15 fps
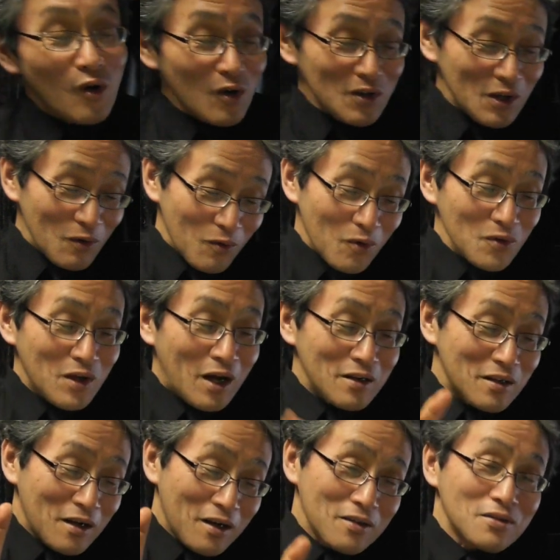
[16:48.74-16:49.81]
こで行わ
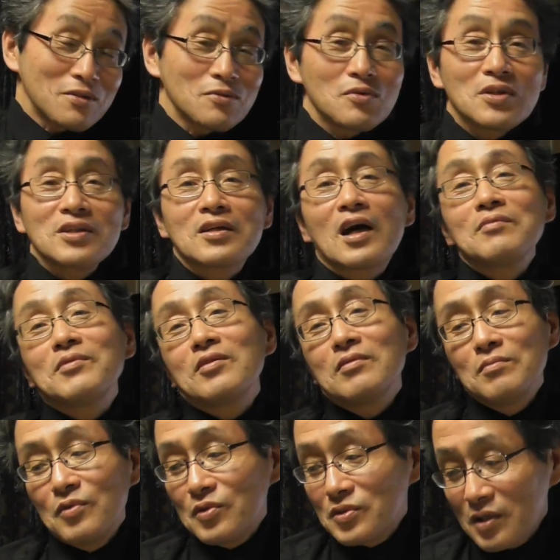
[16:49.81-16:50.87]
れたかっていうと、北山
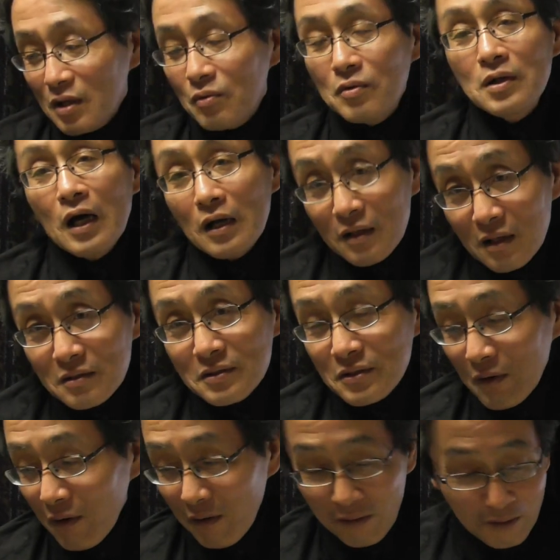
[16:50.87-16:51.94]
本門寺で行われたんで
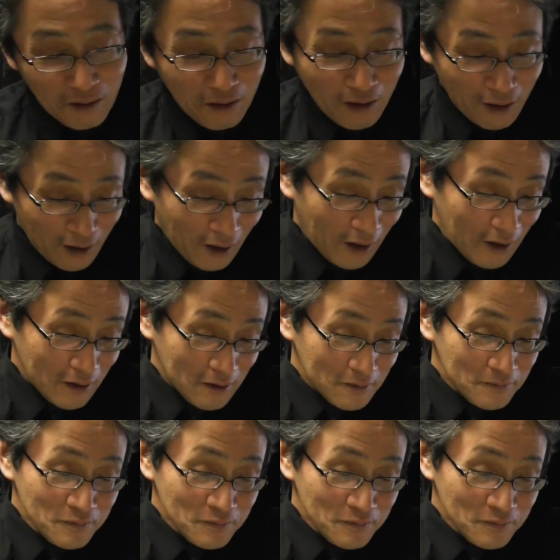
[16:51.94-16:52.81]
すよ。はい。